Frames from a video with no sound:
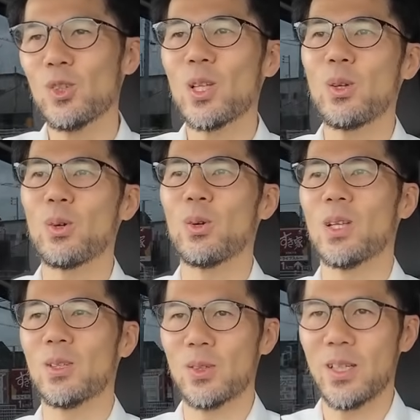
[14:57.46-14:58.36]
ようなとこ
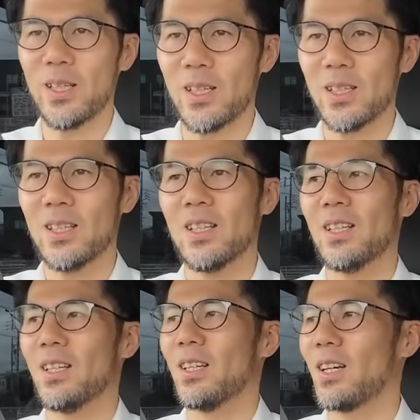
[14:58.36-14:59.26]
ろなので
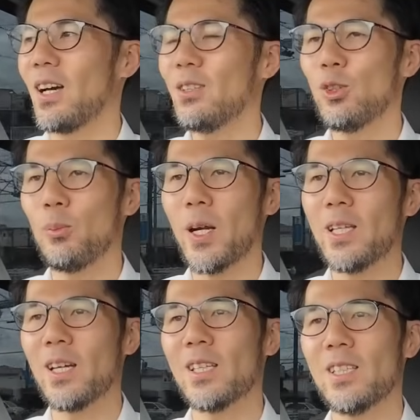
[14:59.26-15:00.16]
感度
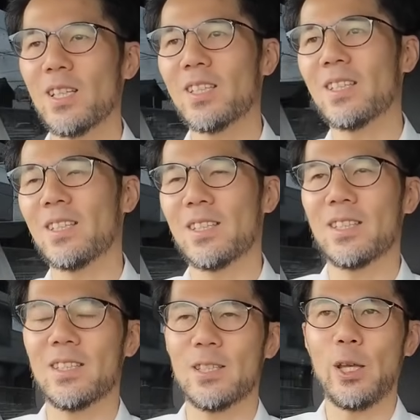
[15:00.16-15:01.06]
バリ上げに
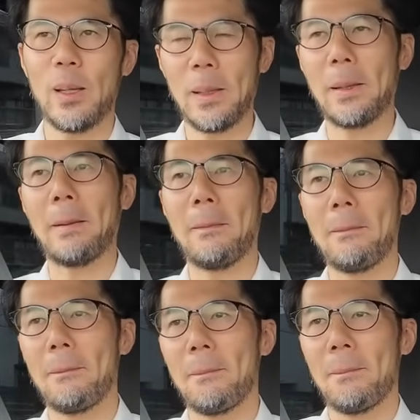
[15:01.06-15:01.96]
なっって
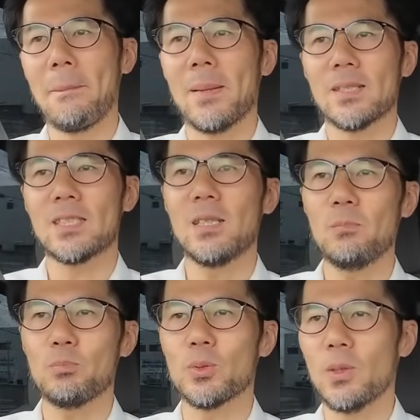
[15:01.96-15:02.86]

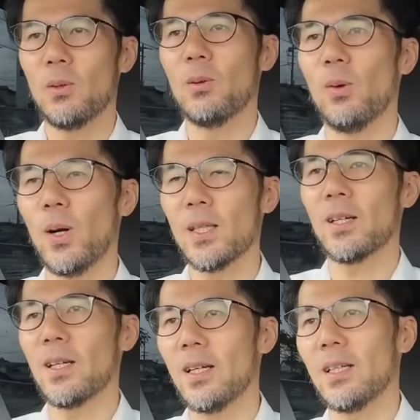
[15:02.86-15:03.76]
神父のお
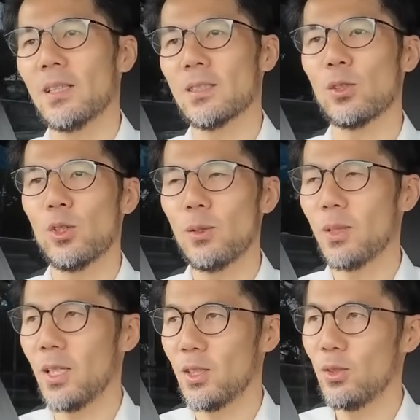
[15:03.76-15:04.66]
肌がその日
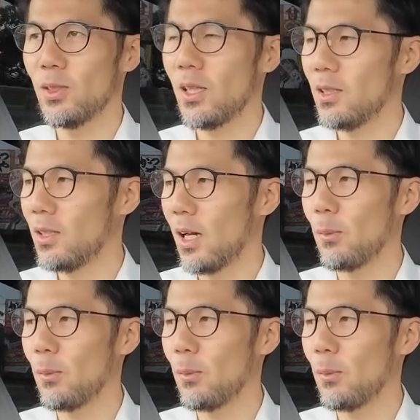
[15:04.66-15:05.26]
まで入念に